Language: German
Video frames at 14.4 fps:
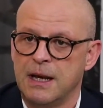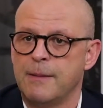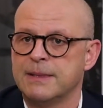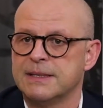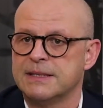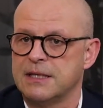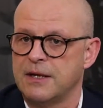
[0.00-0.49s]

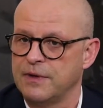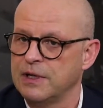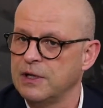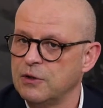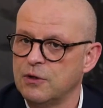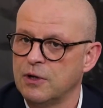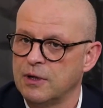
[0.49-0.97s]
aber es darf ja
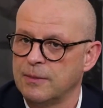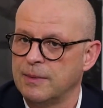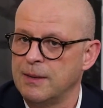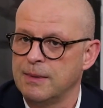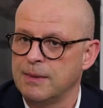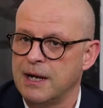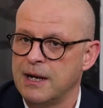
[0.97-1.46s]
halt nicht nur
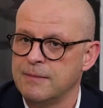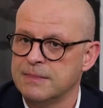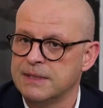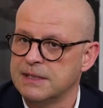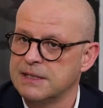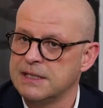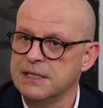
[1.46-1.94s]
dabei bleiben,
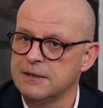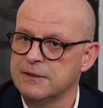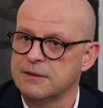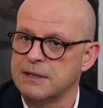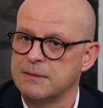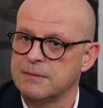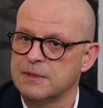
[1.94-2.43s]
sich Ziele
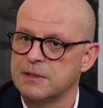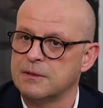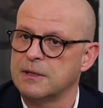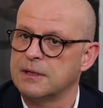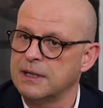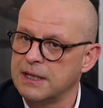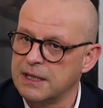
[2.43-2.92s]
zu geben,
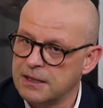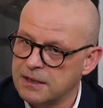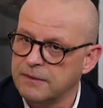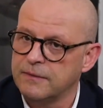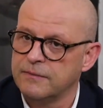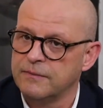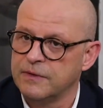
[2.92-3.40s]
sondern
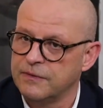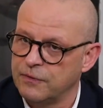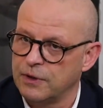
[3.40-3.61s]
dahinter, wie mhm.